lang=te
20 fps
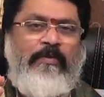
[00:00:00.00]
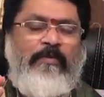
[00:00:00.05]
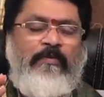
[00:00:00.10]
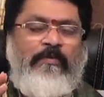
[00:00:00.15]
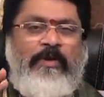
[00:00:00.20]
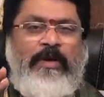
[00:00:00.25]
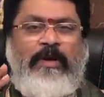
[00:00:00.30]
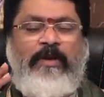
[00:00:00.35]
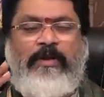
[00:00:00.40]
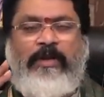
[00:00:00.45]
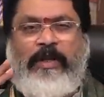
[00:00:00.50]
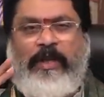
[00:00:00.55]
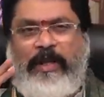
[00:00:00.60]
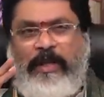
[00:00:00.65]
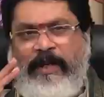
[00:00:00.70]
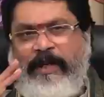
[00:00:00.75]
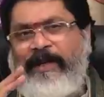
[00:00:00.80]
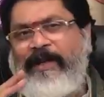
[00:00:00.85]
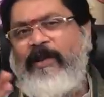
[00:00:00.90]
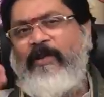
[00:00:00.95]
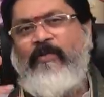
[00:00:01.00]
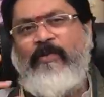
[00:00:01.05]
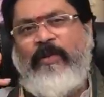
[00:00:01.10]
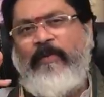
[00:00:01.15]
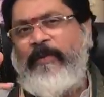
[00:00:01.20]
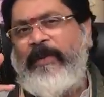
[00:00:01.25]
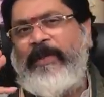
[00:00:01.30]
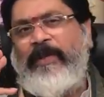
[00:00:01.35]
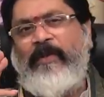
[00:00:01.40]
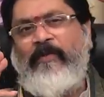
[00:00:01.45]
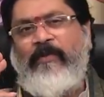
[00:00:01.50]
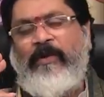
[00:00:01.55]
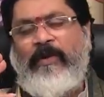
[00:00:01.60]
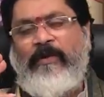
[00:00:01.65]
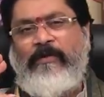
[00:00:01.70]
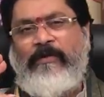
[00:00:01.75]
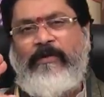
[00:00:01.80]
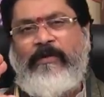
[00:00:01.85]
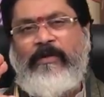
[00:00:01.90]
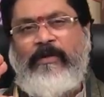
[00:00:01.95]
వాళ్ళు ఏ రంగంలో ఉన్నప్పటికీ కూడా
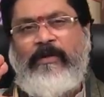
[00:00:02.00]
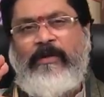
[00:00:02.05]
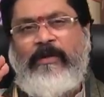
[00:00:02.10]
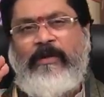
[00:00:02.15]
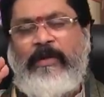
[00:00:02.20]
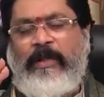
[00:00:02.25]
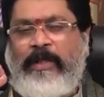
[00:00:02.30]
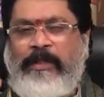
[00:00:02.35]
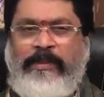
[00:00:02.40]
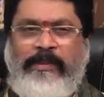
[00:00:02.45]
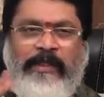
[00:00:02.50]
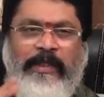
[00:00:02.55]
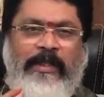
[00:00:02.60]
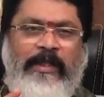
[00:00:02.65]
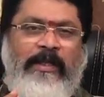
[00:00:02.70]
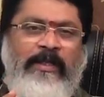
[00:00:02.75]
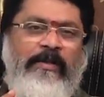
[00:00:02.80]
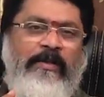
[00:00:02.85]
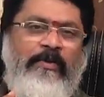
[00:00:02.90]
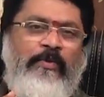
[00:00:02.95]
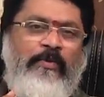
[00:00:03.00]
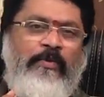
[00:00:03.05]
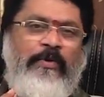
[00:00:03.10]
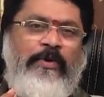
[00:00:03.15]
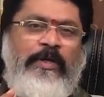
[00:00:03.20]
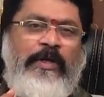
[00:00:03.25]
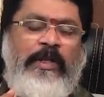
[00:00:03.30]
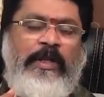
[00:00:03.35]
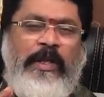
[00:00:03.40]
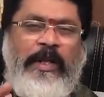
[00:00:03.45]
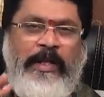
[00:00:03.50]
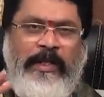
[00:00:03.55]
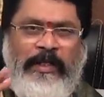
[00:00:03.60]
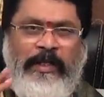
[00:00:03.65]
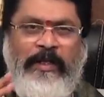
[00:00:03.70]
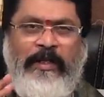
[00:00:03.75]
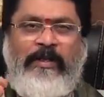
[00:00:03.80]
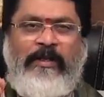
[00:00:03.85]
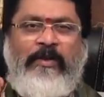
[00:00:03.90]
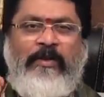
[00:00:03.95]
రాజకీయ రంగం అనుకోండి
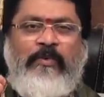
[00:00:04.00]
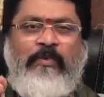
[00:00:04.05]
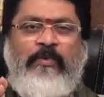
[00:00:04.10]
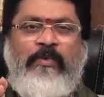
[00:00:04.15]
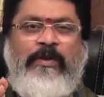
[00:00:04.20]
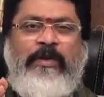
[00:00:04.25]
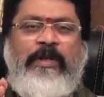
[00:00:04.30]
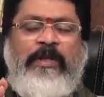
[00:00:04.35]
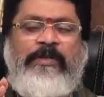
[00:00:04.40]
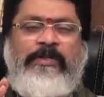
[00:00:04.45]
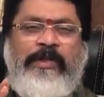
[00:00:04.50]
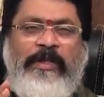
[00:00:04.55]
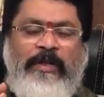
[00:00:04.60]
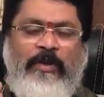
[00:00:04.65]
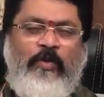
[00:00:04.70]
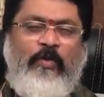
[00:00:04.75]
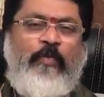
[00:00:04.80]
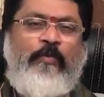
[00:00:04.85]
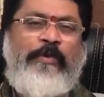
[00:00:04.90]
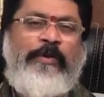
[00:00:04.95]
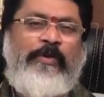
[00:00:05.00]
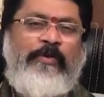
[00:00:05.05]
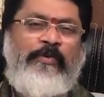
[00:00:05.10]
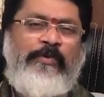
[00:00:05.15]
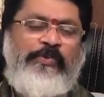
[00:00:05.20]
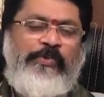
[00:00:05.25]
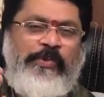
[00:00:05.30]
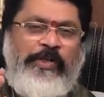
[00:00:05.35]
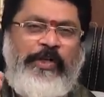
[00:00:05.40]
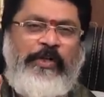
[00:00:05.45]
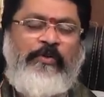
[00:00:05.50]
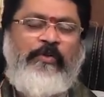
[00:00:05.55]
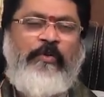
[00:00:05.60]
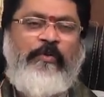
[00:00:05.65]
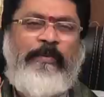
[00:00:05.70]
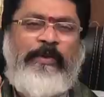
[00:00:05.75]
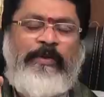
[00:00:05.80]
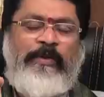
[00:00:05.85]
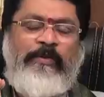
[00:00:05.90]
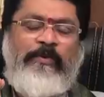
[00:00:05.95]
ఐటీ రంగం అనుకోండి సెంట్రల్ గవర్నమెంట్ అనుకోండి స్టేట్
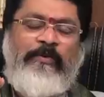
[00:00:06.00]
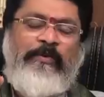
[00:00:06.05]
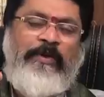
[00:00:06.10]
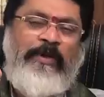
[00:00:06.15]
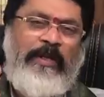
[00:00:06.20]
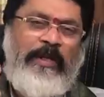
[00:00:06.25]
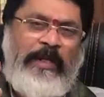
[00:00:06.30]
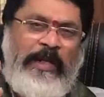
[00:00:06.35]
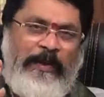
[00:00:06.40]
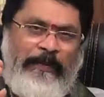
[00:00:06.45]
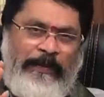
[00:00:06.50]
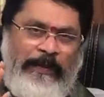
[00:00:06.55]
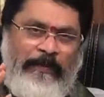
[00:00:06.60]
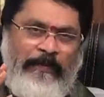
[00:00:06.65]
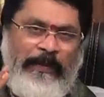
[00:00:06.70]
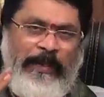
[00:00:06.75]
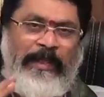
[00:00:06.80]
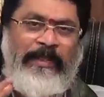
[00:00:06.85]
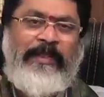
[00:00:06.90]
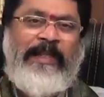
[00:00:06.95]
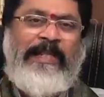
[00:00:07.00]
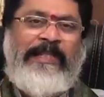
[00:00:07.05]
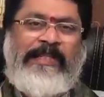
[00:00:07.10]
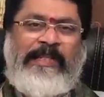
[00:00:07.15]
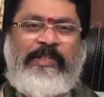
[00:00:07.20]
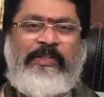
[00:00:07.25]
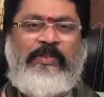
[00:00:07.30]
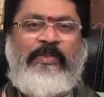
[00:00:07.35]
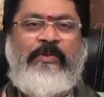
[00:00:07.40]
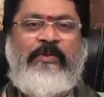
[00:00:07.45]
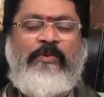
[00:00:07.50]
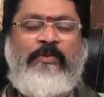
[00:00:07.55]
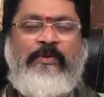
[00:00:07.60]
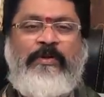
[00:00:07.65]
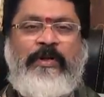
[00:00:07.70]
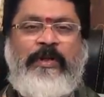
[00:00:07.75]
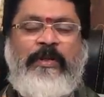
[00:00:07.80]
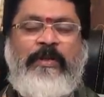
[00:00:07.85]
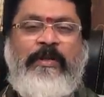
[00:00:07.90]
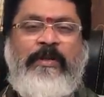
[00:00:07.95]
గవర్నమెంట్ అనుకోండి లేకపోతే ప్రయత్నాలు చేస్తున్నారు
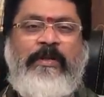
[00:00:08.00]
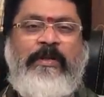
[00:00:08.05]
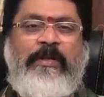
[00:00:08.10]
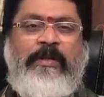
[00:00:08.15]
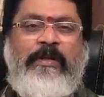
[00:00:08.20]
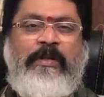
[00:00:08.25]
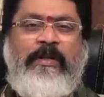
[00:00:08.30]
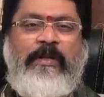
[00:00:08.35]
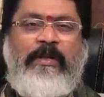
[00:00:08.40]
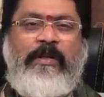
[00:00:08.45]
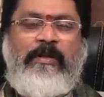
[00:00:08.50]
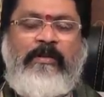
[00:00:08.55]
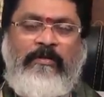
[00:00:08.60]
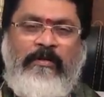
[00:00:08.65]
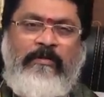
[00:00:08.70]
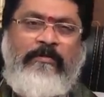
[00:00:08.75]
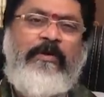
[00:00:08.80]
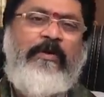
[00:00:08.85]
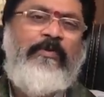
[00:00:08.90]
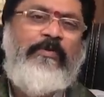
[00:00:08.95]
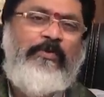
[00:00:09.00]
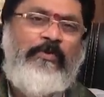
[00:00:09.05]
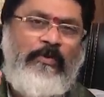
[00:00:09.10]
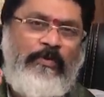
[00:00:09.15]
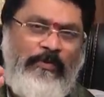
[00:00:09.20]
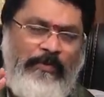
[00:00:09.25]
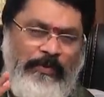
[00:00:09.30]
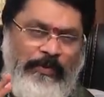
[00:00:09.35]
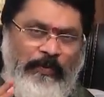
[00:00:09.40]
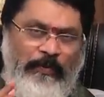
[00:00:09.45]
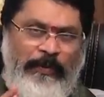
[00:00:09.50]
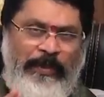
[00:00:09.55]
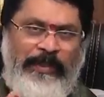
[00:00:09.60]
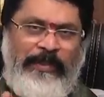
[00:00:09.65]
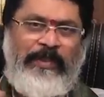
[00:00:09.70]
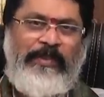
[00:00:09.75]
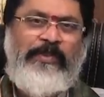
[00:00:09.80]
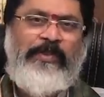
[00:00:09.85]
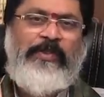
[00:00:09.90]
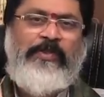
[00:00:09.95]
అనుకోండి గవర్నమెంట్ ఉద్యోగం కోసం
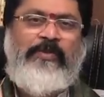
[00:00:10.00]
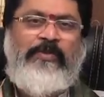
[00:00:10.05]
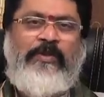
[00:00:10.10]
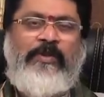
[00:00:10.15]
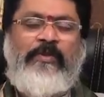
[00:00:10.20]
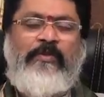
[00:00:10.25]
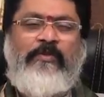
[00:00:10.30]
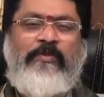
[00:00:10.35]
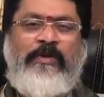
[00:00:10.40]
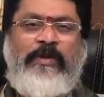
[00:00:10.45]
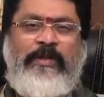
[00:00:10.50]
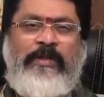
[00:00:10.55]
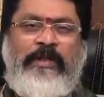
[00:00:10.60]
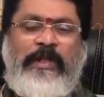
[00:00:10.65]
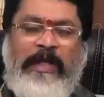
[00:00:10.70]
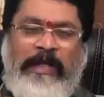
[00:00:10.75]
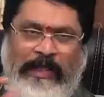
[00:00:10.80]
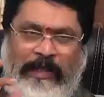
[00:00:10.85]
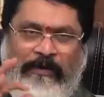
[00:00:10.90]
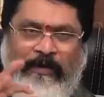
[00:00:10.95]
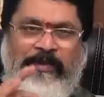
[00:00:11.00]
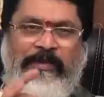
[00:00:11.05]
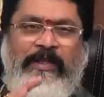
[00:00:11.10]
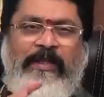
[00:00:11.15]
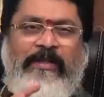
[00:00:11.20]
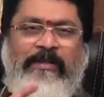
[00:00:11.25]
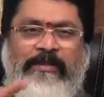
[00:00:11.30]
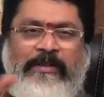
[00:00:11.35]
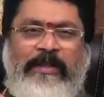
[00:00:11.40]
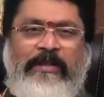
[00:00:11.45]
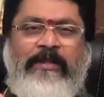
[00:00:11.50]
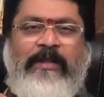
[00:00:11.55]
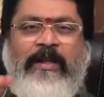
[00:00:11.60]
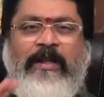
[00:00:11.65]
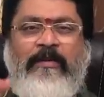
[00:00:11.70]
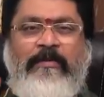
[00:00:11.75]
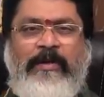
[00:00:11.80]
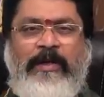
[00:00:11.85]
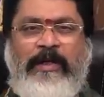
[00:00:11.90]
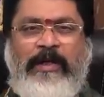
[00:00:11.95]
ప్రయత్నం చేస్తున్నారు అనుకోండి దానికి ఏమైనా
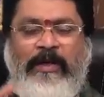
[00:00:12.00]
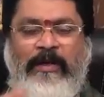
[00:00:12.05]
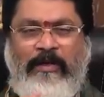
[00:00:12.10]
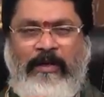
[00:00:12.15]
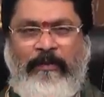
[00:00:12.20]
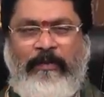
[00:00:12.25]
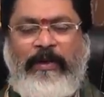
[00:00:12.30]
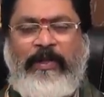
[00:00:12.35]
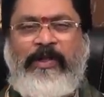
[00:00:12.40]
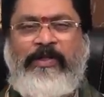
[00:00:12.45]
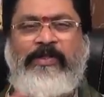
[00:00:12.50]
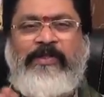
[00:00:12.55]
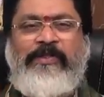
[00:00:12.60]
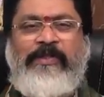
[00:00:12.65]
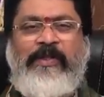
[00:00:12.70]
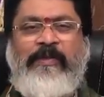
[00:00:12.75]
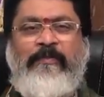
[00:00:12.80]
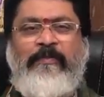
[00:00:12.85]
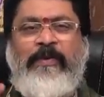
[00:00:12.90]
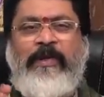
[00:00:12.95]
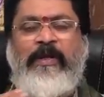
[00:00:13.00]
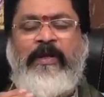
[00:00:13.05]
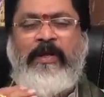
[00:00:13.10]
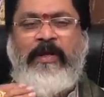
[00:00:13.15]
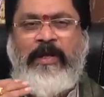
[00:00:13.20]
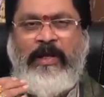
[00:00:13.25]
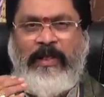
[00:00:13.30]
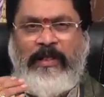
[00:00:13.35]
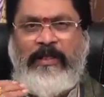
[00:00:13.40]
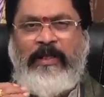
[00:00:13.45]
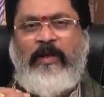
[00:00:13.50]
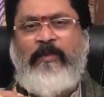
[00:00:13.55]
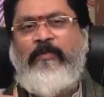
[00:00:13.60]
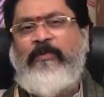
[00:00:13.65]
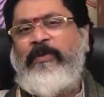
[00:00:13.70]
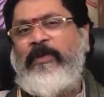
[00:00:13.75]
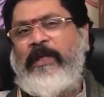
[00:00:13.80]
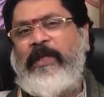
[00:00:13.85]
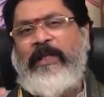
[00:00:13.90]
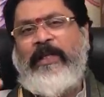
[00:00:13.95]
సంతకాలు పెట్టి అప్లికేషన్స్ నింపి దాని
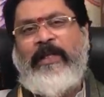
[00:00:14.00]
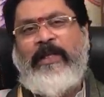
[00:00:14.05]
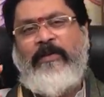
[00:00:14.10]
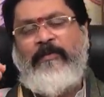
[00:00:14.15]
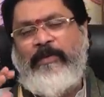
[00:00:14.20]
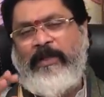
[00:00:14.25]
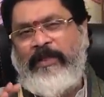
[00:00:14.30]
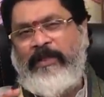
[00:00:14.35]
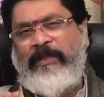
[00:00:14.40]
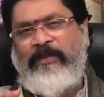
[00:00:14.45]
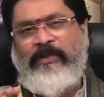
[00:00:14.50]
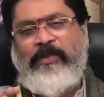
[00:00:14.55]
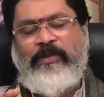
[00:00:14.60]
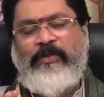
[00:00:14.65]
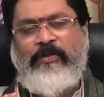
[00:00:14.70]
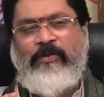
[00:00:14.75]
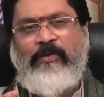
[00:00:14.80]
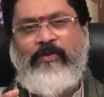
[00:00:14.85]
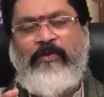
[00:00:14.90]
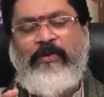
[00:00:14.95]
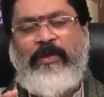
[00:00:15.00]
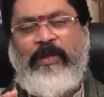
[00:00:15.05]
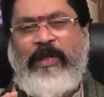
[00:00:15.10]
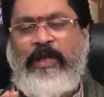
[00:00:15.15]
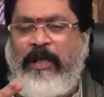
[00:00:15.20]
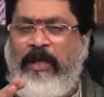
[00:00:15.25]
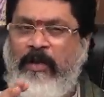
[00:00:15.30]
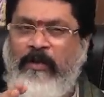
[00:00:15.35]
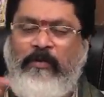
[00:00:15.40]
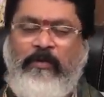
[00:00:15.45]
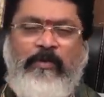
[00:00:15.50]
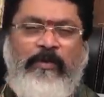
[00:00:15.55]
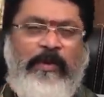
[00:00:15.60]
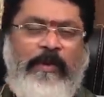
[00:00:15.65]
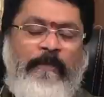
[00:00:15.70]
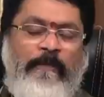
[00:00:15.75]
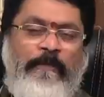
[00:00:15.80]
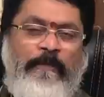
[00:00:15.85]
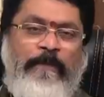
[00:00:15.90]
ముందుకు వెళ్ళాలని ప్రయత్నం చేస్తున్నాం అనుకోండి అలా అనుకోండి